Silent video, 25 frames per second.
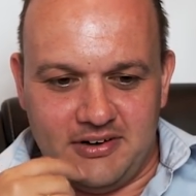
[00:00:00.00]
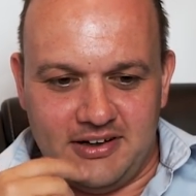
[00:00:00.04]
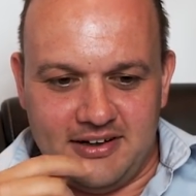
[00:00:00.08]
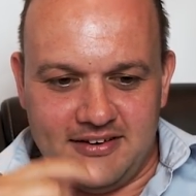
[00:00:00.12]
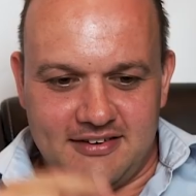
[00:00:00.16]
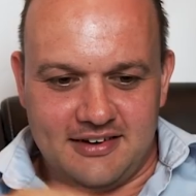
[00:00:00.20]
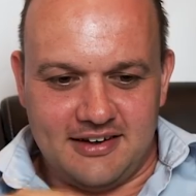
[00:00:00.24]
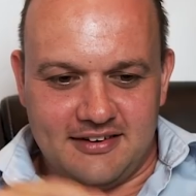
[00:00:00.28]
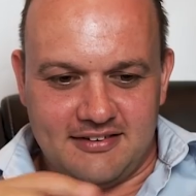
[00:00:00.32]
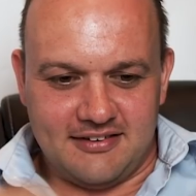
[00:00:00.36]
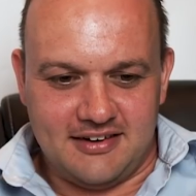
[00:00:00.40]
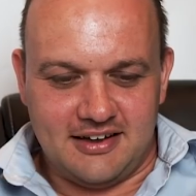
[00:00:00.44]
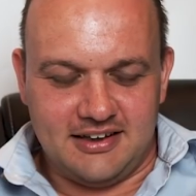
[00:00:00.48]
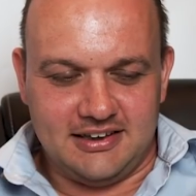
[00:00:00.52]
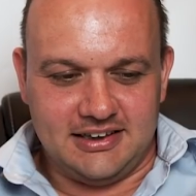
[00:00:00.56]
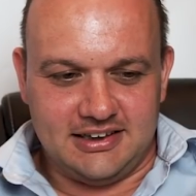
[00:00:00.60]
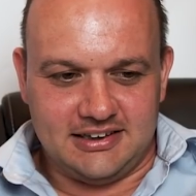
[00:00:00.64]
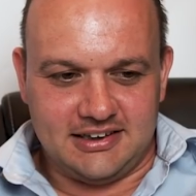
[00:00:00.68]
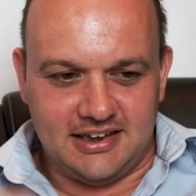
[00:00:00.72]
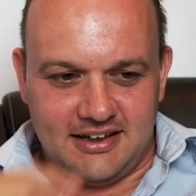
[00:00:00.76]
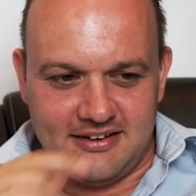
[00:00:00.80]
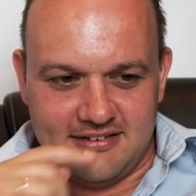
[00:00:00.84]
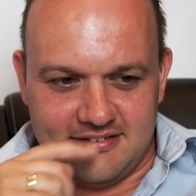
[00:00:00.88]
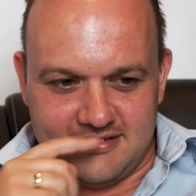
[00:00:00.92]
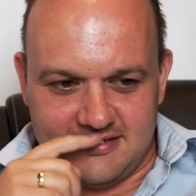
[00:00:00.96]
Ist jetzt ja nicht
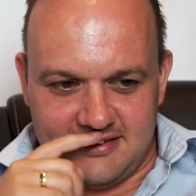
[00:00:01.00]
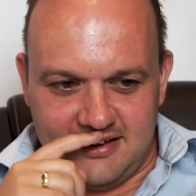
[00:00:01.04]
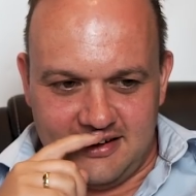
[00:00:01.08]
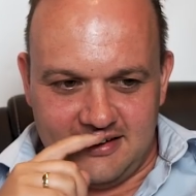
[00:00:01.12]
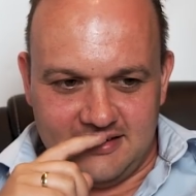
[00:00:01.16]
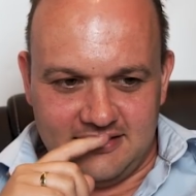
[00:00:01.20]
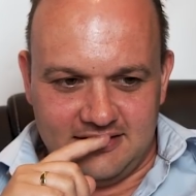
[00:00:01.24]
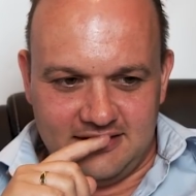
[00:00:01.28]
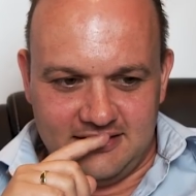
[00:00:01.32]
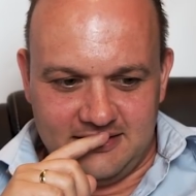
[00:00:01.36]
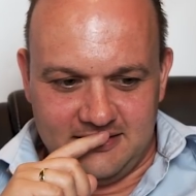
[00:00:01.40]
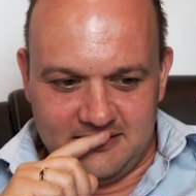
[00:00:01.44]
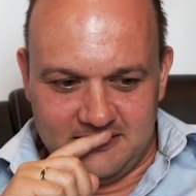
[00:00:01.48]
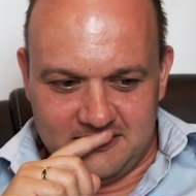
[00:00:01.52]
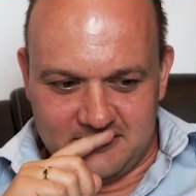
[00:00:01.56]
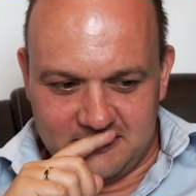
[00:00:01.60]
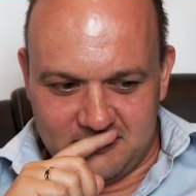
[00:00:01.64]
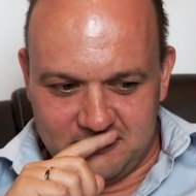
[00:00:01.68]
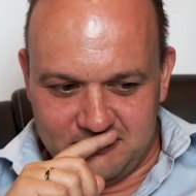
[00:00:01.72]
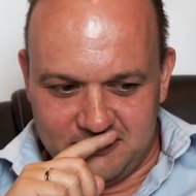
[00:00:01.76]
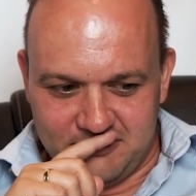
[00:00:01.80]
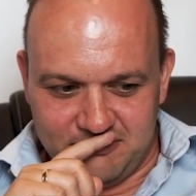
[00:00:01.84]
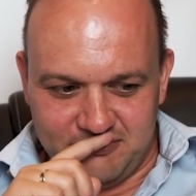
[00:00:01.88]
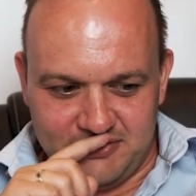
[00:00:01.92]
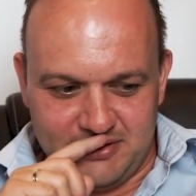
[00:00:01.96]
30 Tage äh,
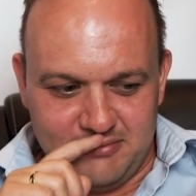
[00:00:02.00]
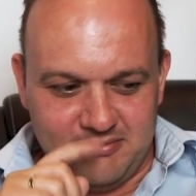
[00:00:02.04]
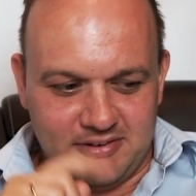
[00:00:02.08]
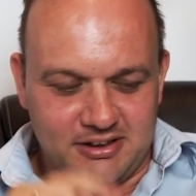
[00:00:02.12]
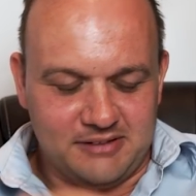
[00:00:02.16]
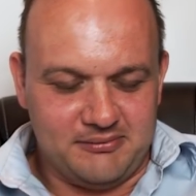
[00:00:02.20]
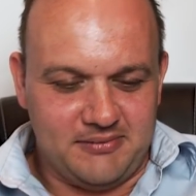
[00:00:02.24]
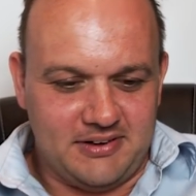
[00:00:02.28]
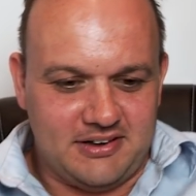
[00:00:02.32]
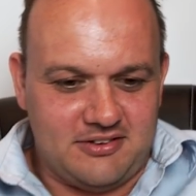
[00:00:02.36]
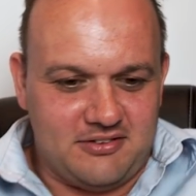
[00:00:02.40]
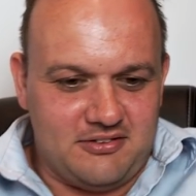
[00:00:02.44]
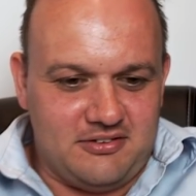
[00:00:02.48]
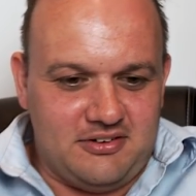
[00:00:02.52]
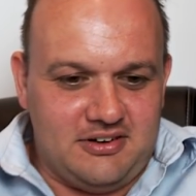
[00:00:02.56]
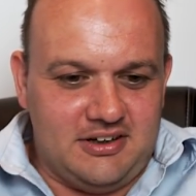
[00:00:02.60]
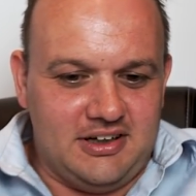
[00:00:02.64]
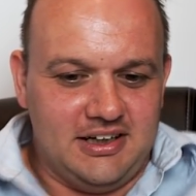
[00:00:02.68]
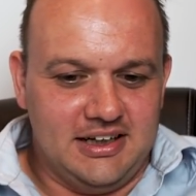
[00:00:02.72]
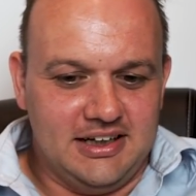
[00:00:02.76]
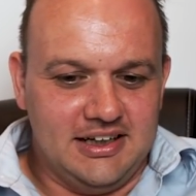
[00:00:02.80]
so viel Filme gemacht, sondern